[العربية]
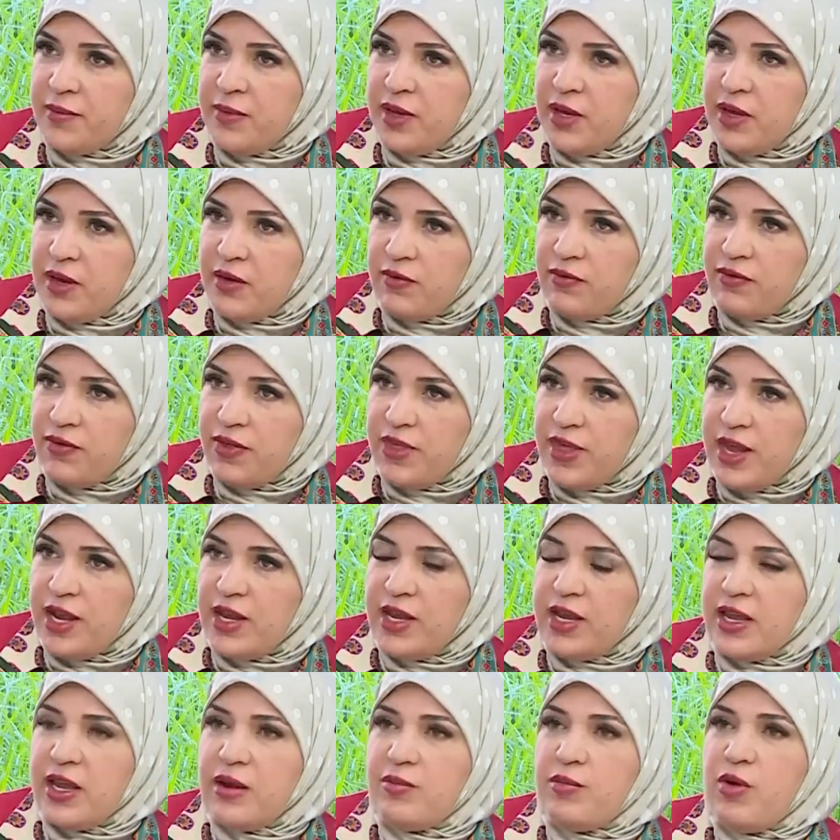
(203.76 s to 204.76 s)
في
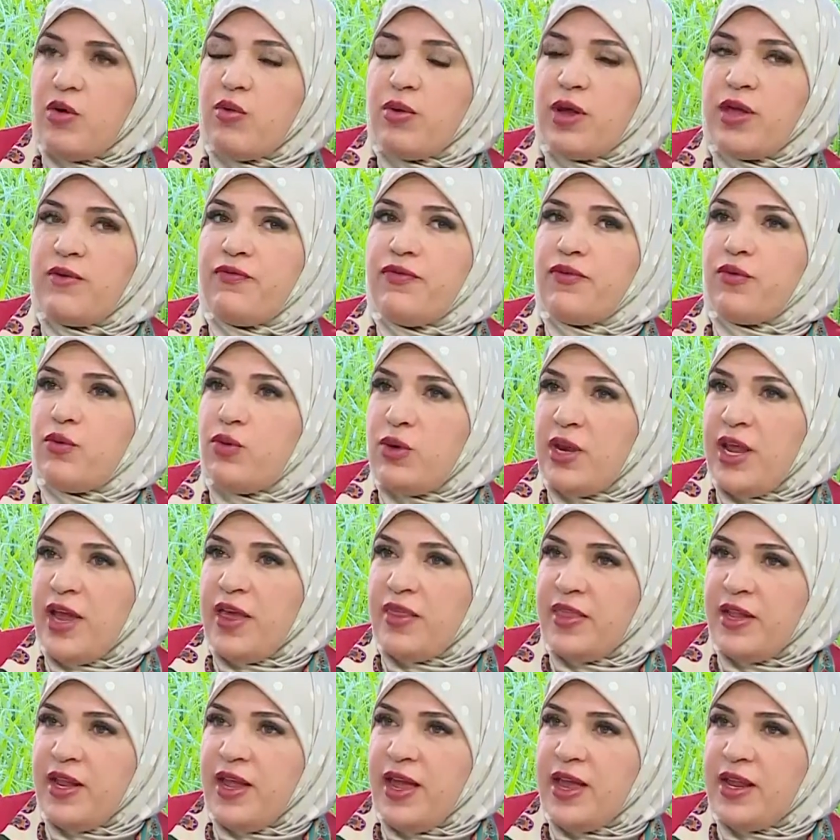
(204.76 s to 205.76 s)
ذلك الموقف كل
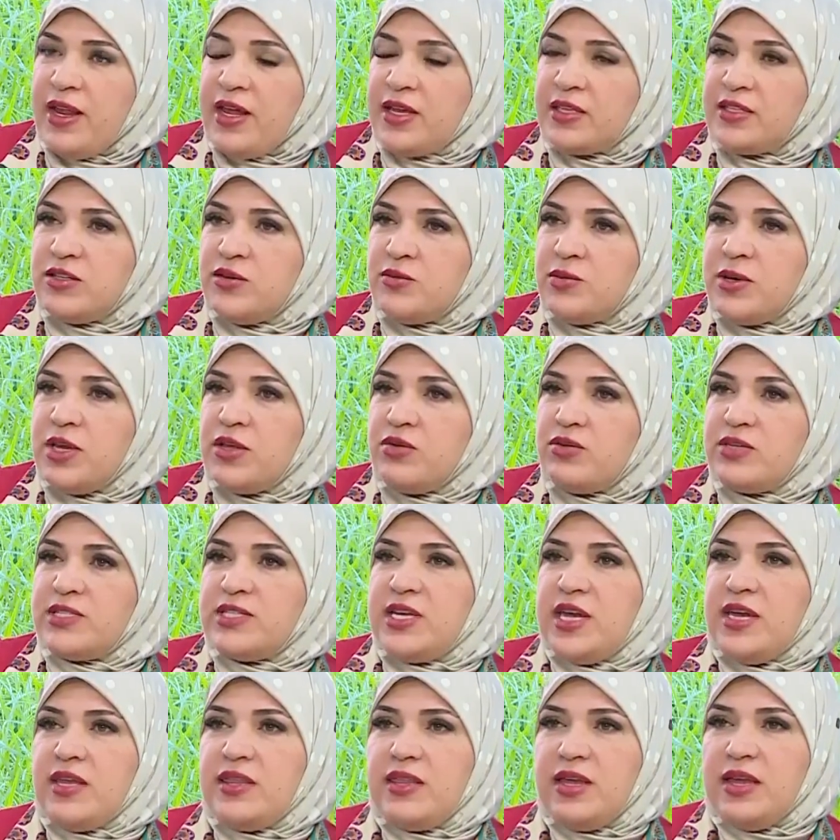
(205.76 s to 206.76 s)
هذه الحالات يمكن
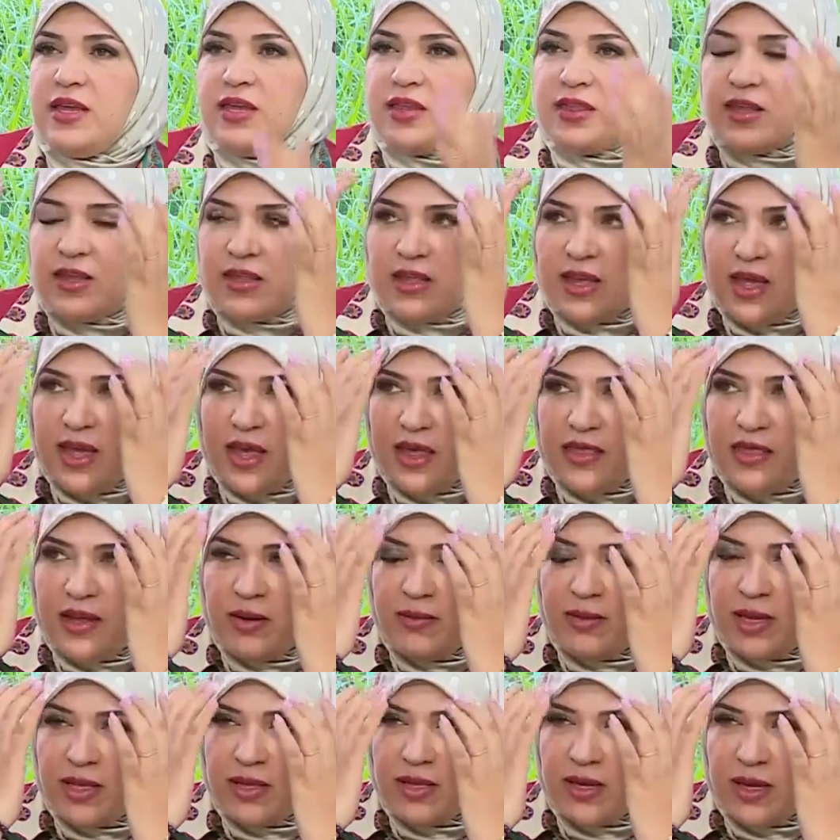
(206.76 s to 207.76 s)
يساعدنا اذا هذه
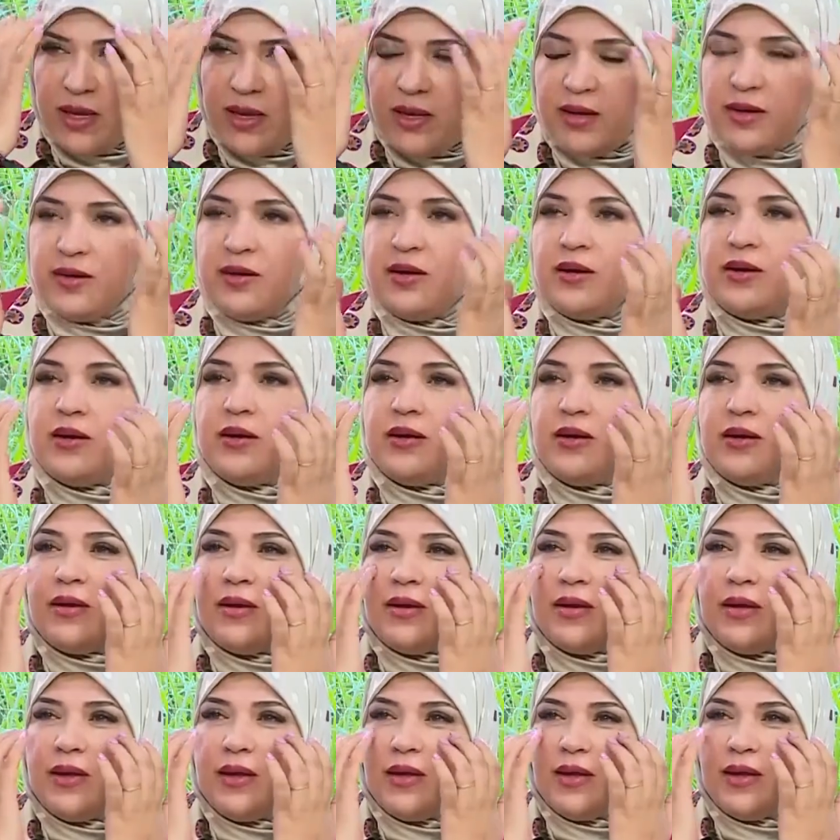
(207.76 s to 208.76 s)
المنطقه كون كون
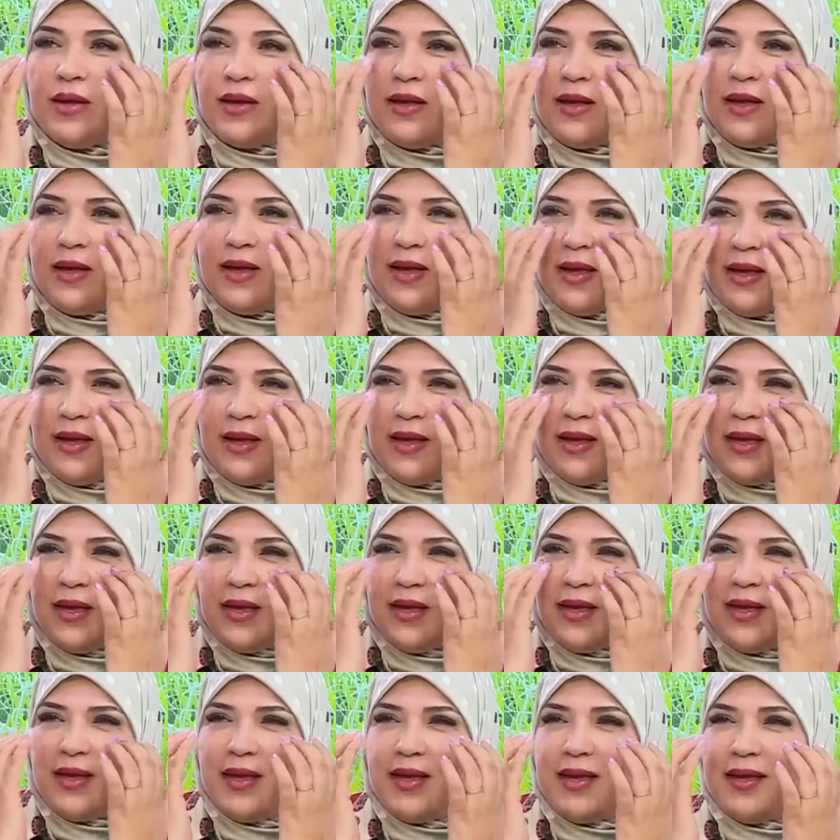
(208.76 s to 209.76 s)
ما راح تسمان
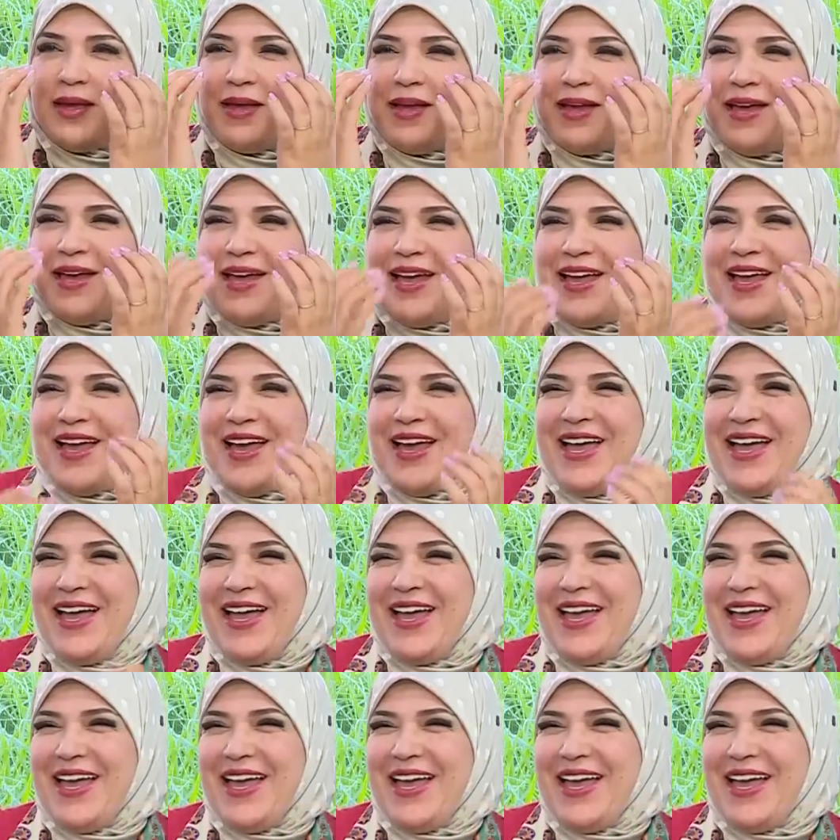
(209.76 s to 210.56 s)
لطفي كون